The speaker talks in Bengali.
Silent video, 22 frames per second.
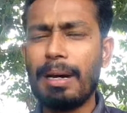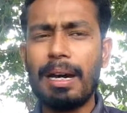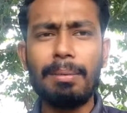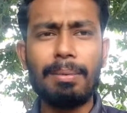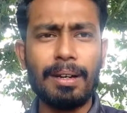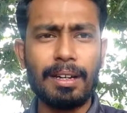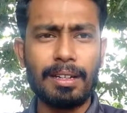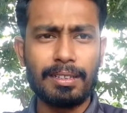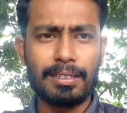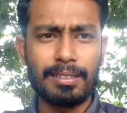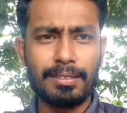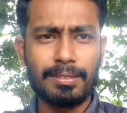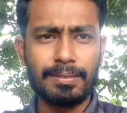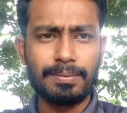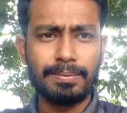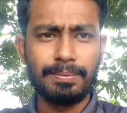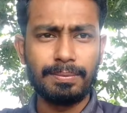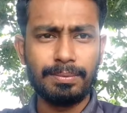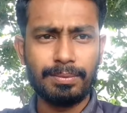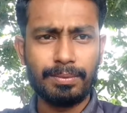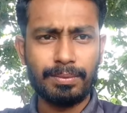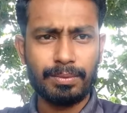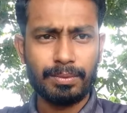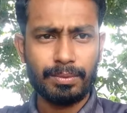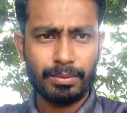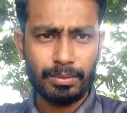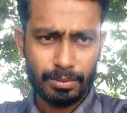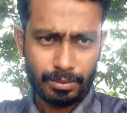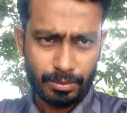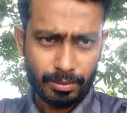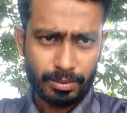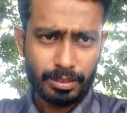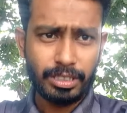বাবার
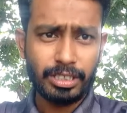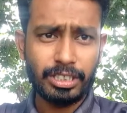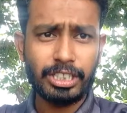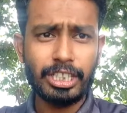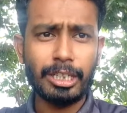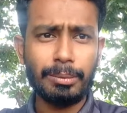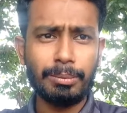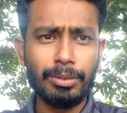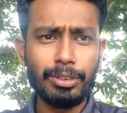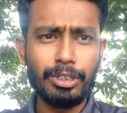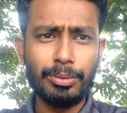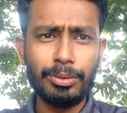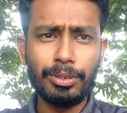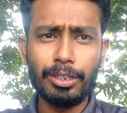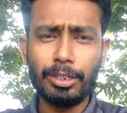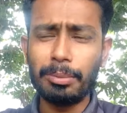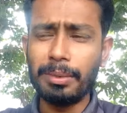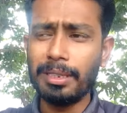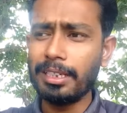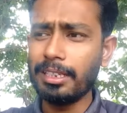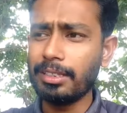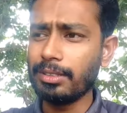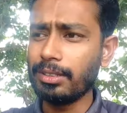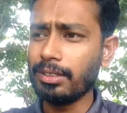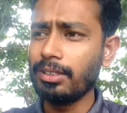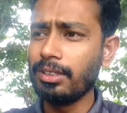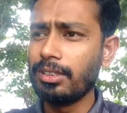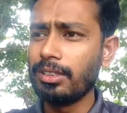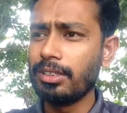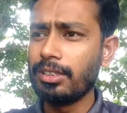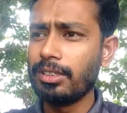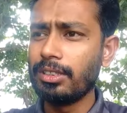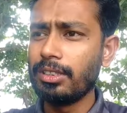শেখ মুজিবুর রহমানেরও
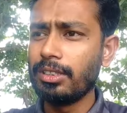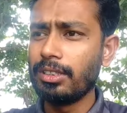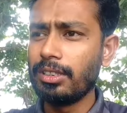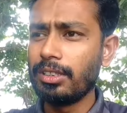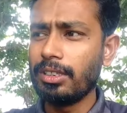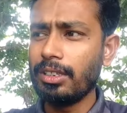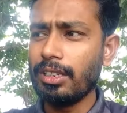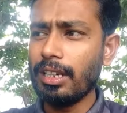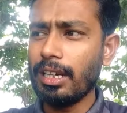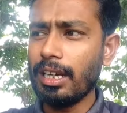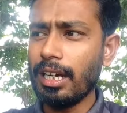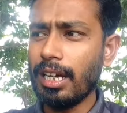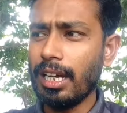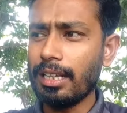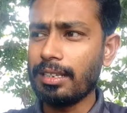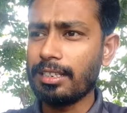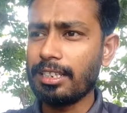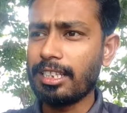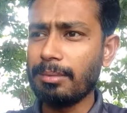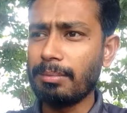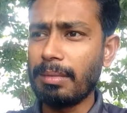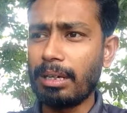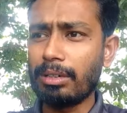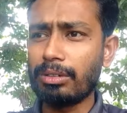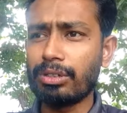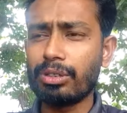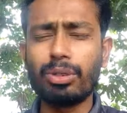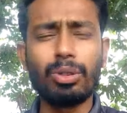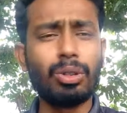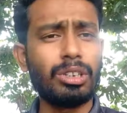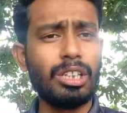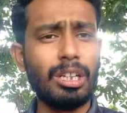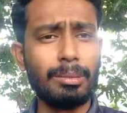আজকে মানুষ
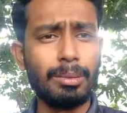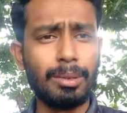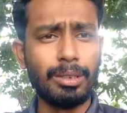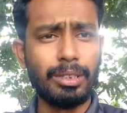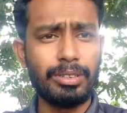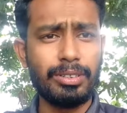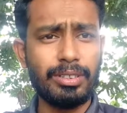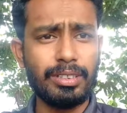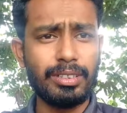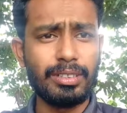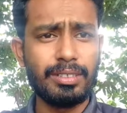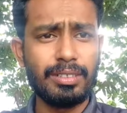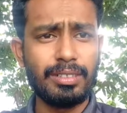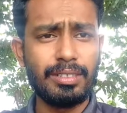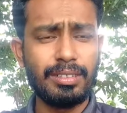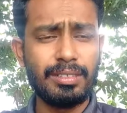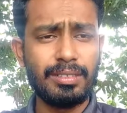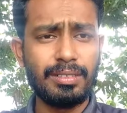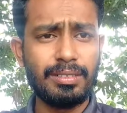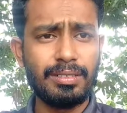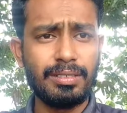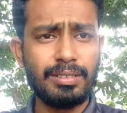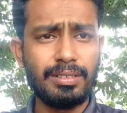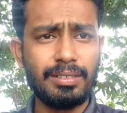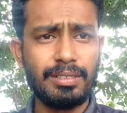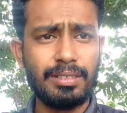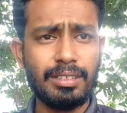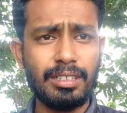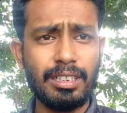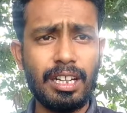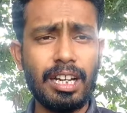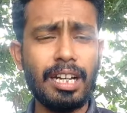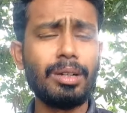কথা বলতেছে
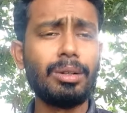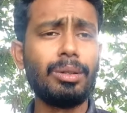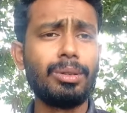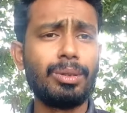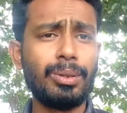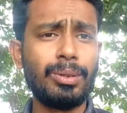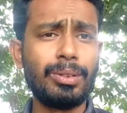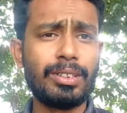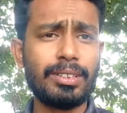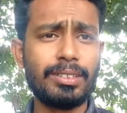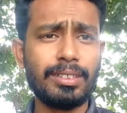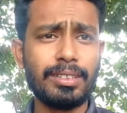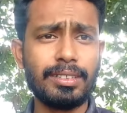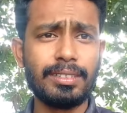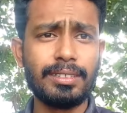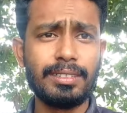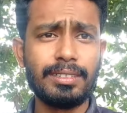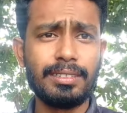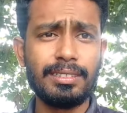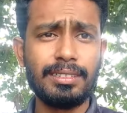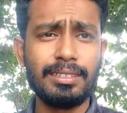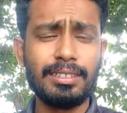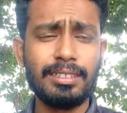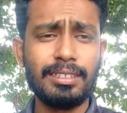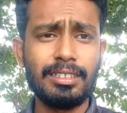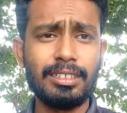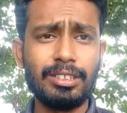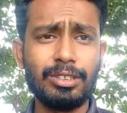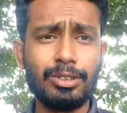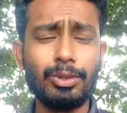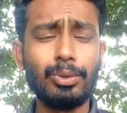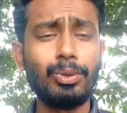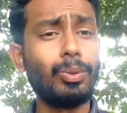আঙুল তুলতেছে
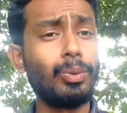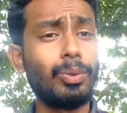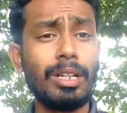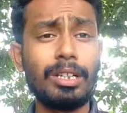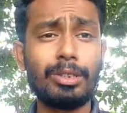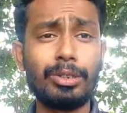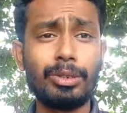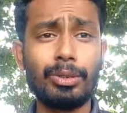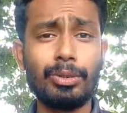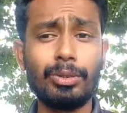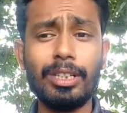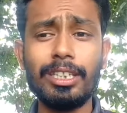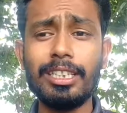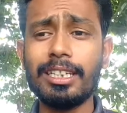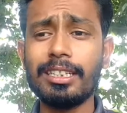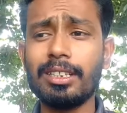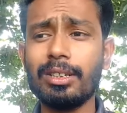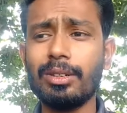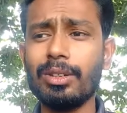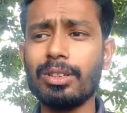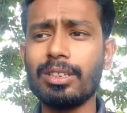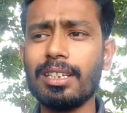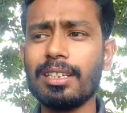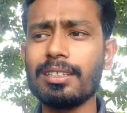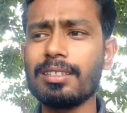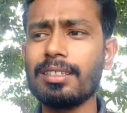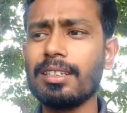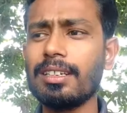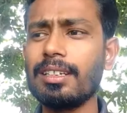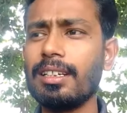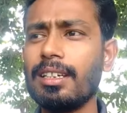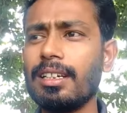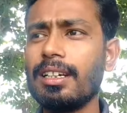শুধু ওনার জন্য এই যে একটা কথা আছে
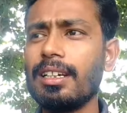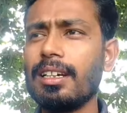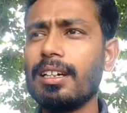না